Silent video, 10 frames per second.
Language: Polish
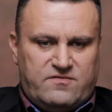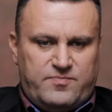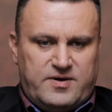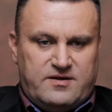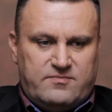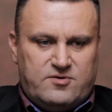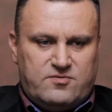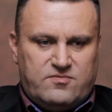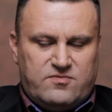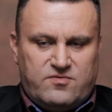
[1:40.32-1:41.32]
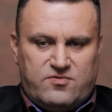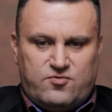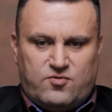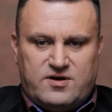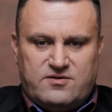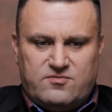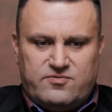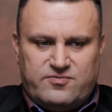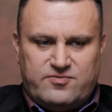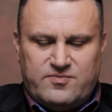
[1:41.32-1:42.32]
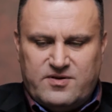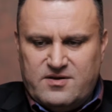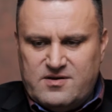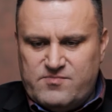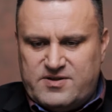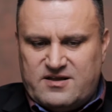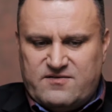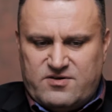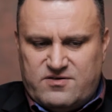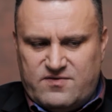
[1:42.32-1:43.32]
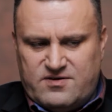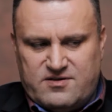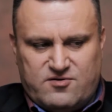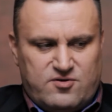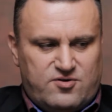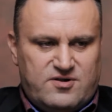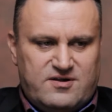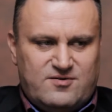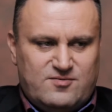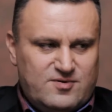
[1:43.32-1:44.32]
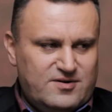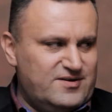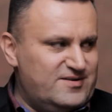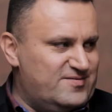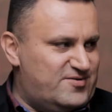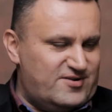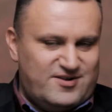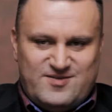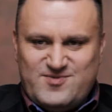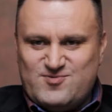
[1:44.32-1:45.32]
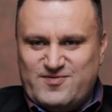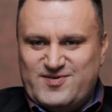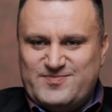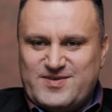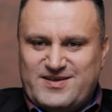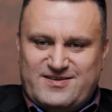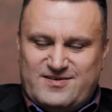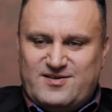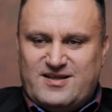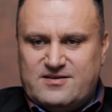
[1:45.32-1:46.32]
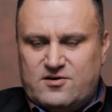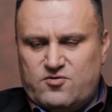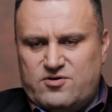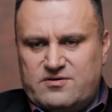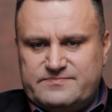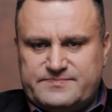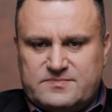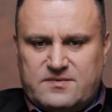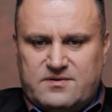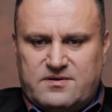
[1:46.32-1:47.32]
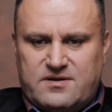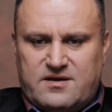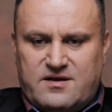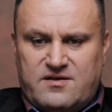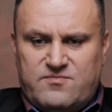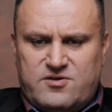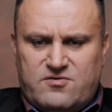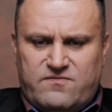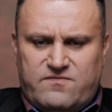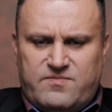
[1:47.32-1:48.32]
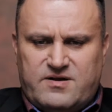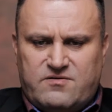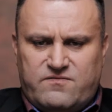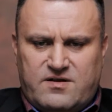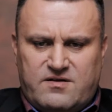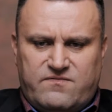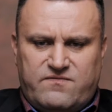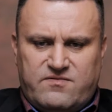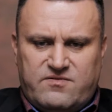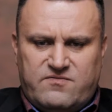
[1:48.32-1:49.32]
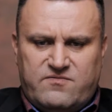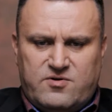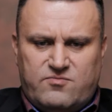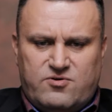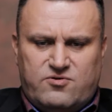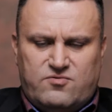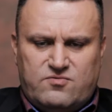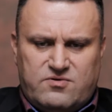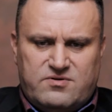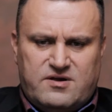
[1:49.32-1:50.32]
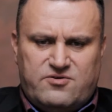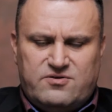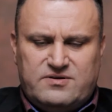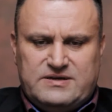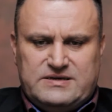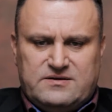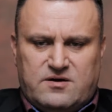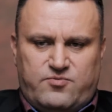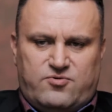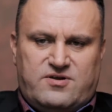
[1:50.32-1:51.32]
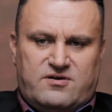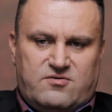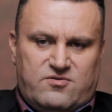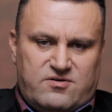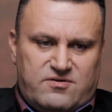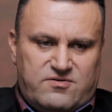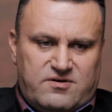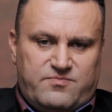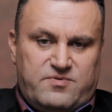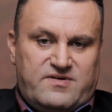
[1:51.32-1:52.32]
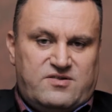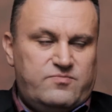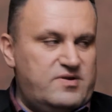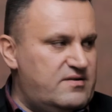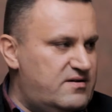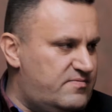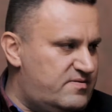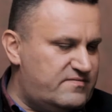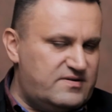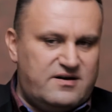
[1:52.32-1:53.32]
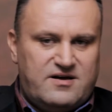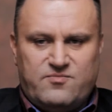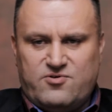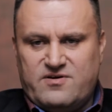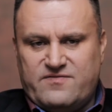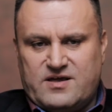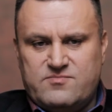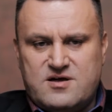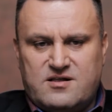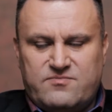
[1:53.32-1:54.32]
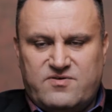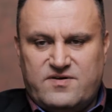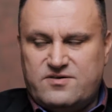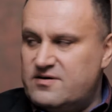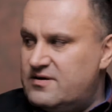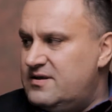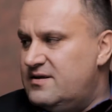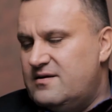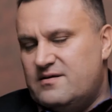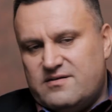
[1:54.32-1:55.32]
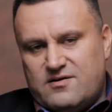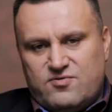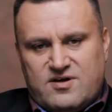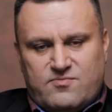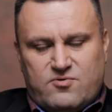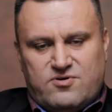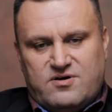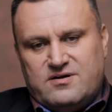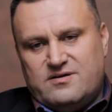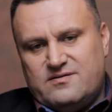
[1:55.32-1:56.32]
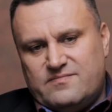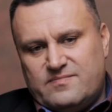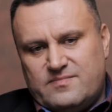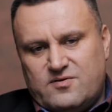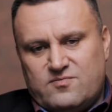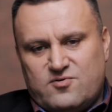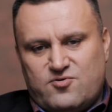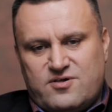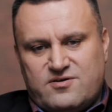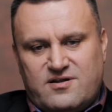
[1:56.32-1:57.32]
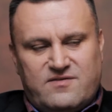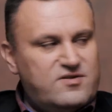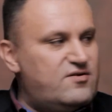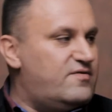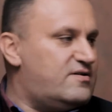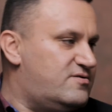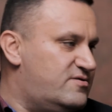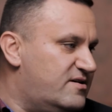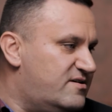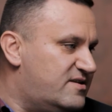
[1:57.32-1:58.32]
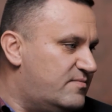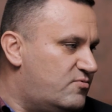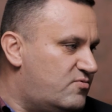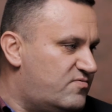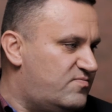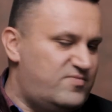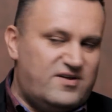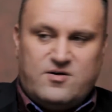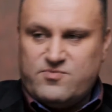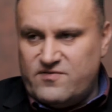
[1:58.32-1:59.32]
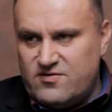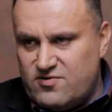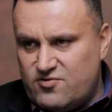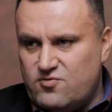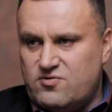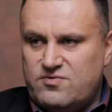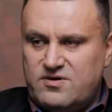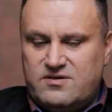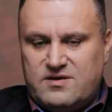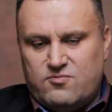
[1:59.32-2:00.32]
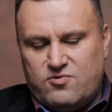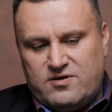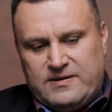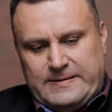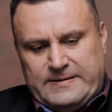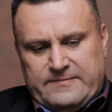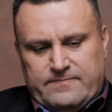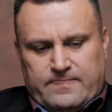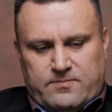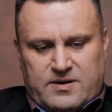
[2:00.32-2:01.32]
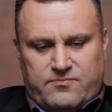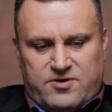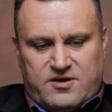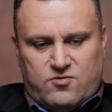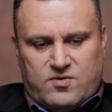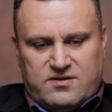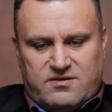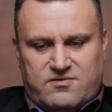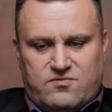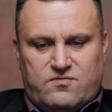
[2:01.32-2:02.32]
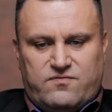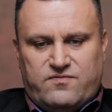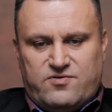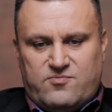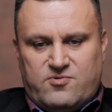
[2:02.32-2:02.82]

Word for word: wspieram no, sztukę? No, pytanie właściwie jest retoryczne. No. Czyli innymi słowy, y, dlatego, że daje mi to bardzo wiele w, w, moim życiu. To znaczy, oprócz tego, że człowiek prowadzi biznes, prawda, jakby żyje w takim realnym świecie, cały czas może no, troszeczkę lewitować dzięki temu, dzięki obcowaniu ze sztuką, dzięki temu, że mam przyjaciół artystów, że